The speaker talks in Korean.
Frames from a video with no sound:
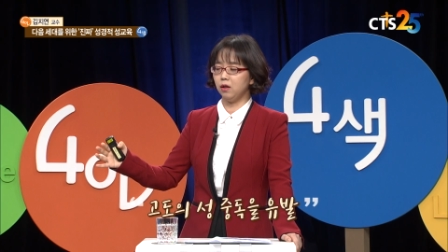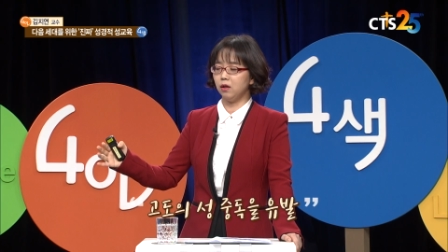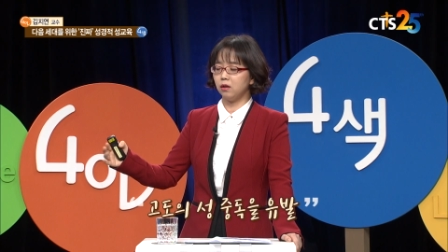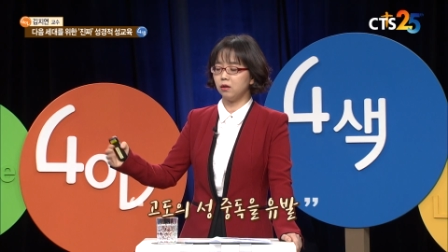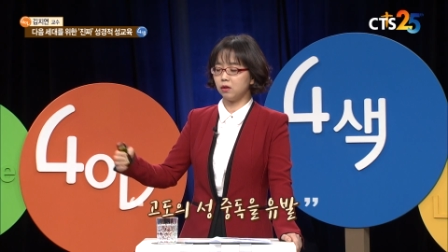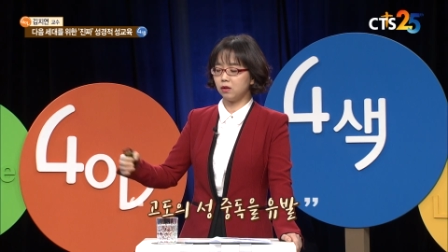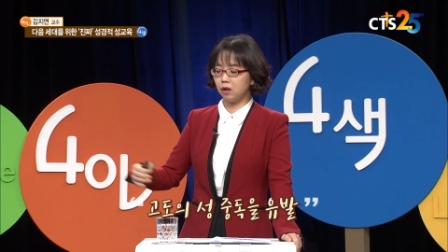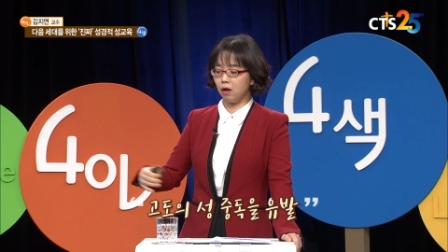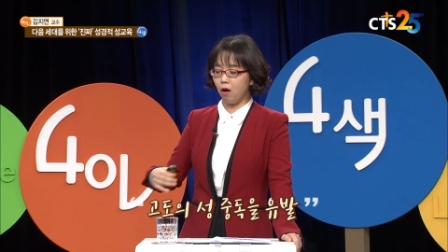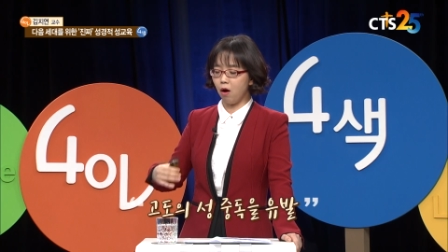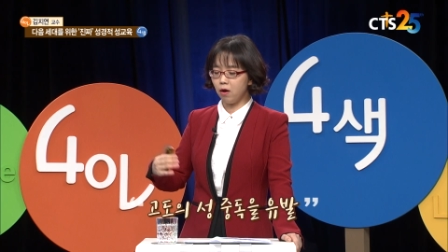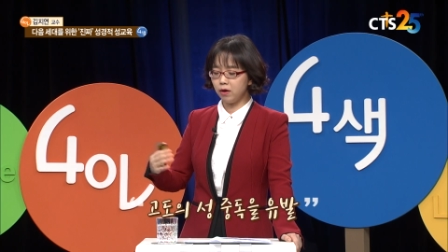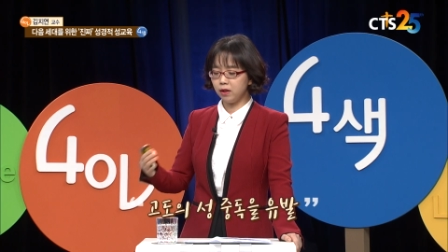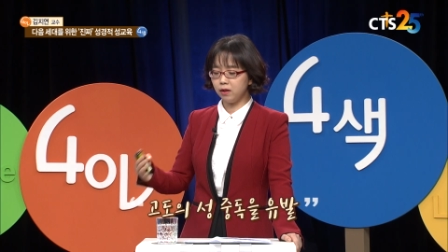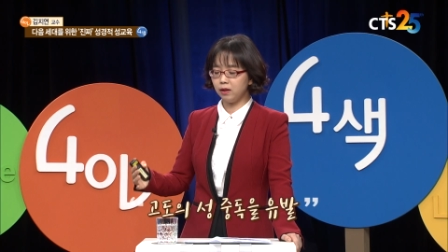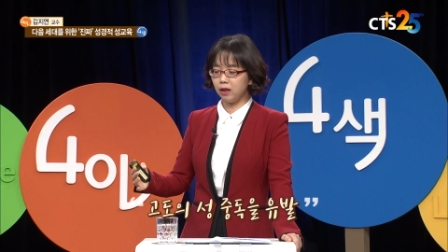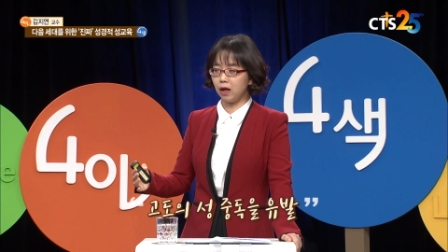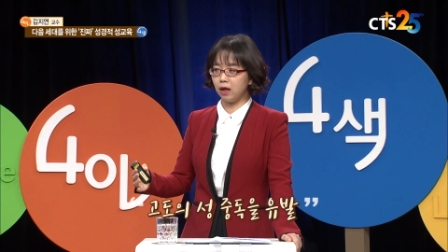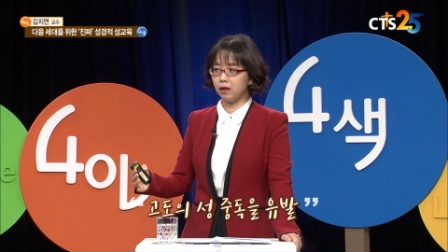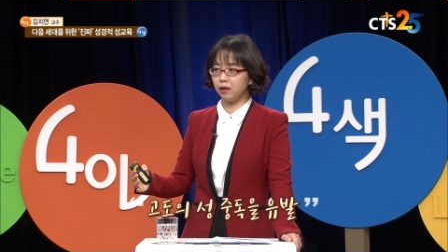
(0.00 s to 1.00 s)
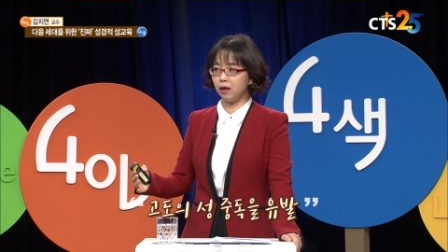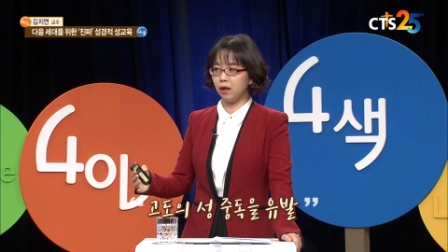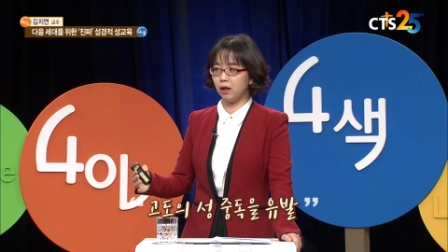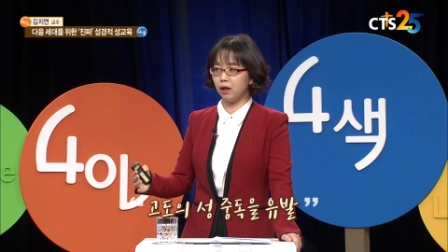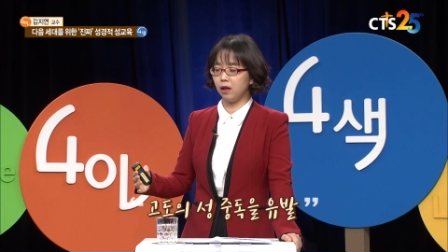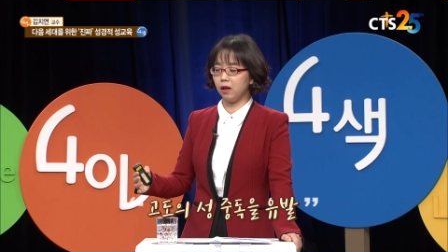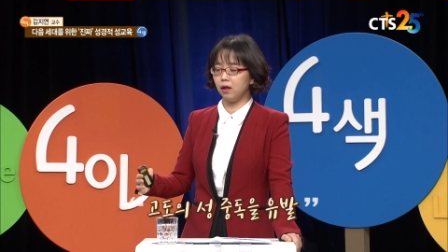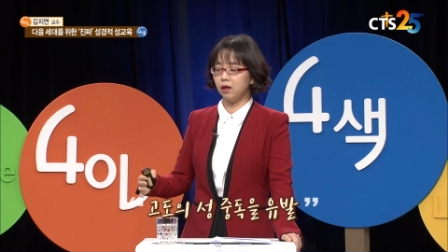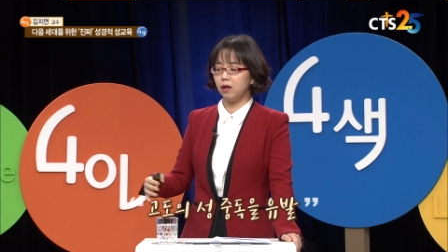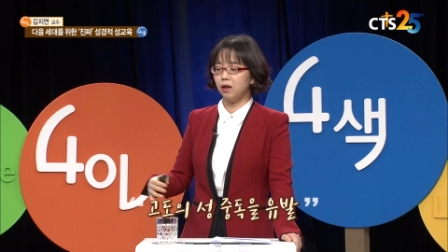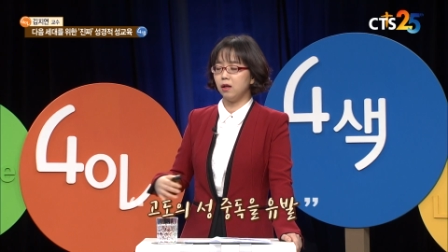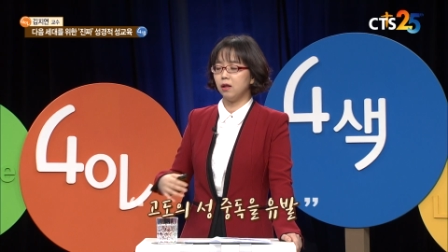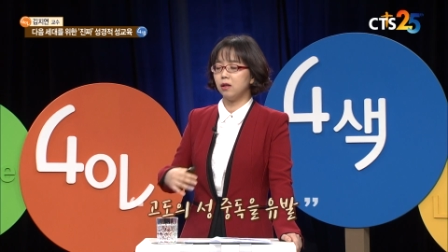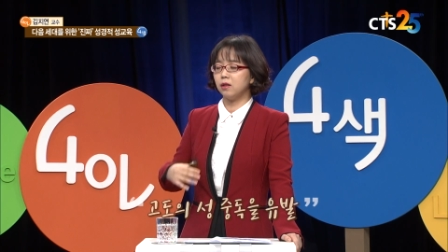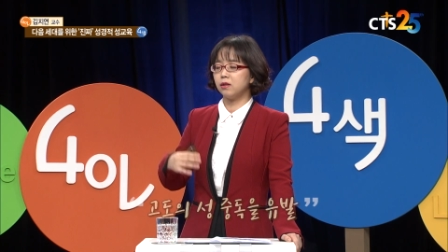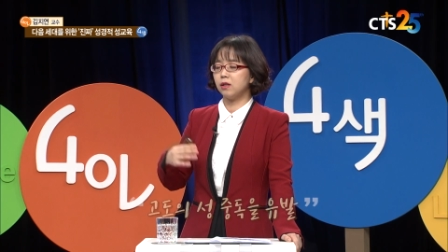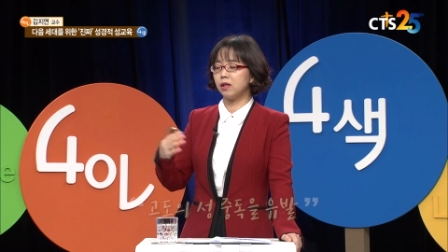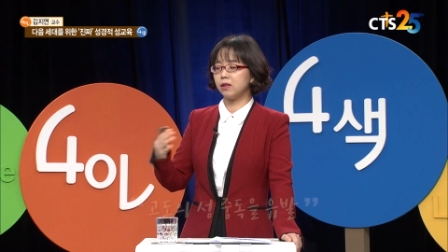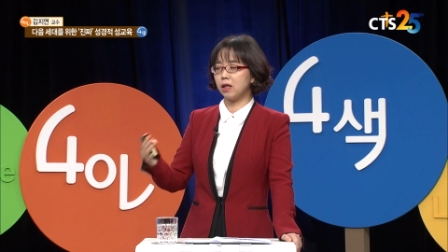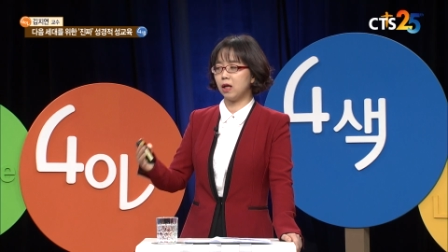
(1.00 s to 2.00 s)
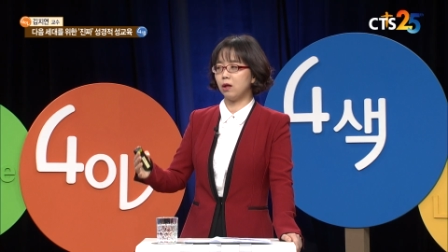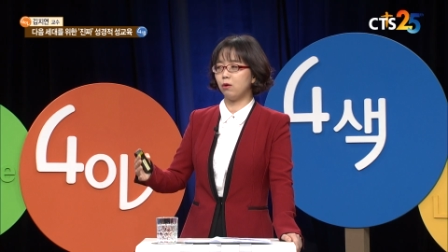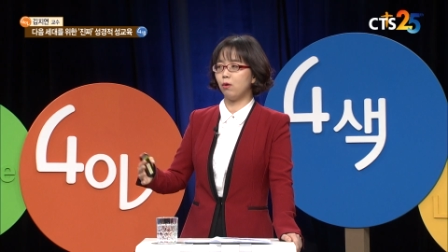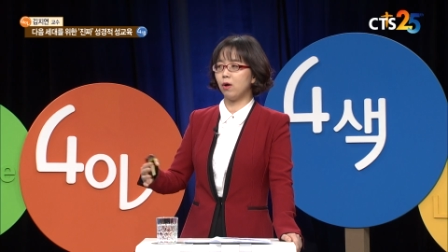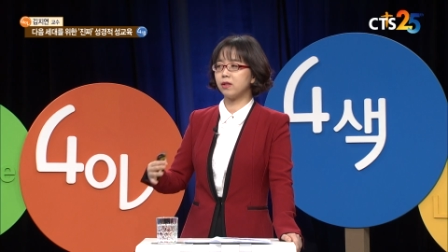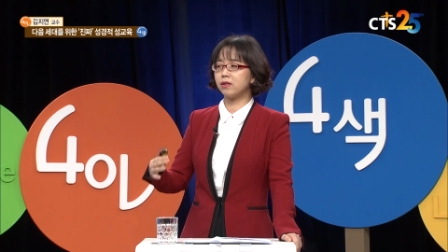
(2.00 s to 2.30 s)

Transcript: 특히 어린 나이에 세상과